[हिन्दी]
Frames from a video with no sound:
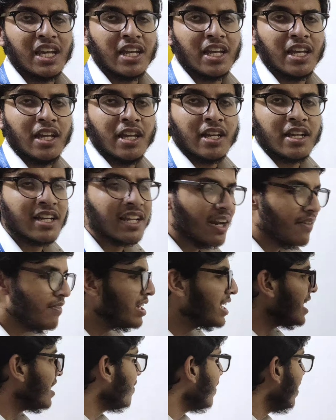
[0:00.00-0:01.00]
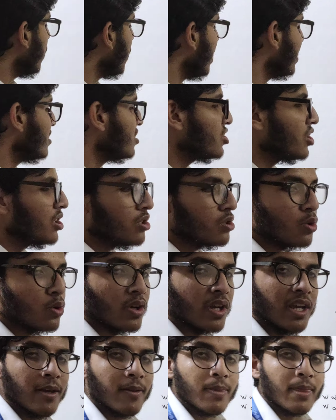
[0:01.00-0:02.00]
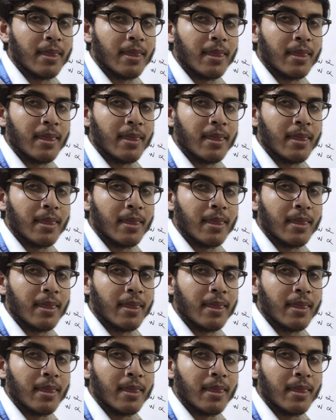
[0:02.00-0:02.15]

रहेगी ग्रेविटी की वैल्यू कैसे चेंज होगी